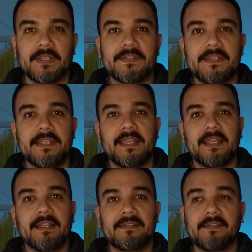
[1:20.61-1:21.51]
si
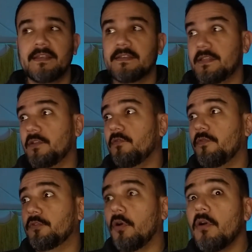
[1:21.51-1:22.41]
quieres ser
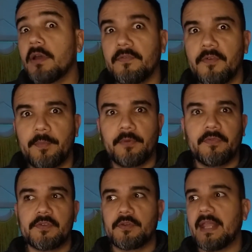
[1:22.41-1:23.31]
un fotógrafo
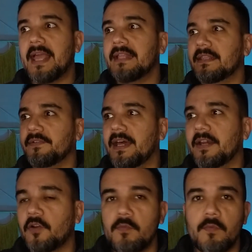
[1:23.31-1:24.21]
profesional,
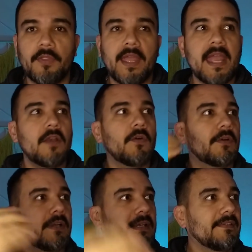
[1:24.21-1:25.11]
trabajar con
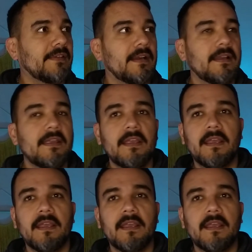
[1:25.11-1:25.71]
modelos, realizar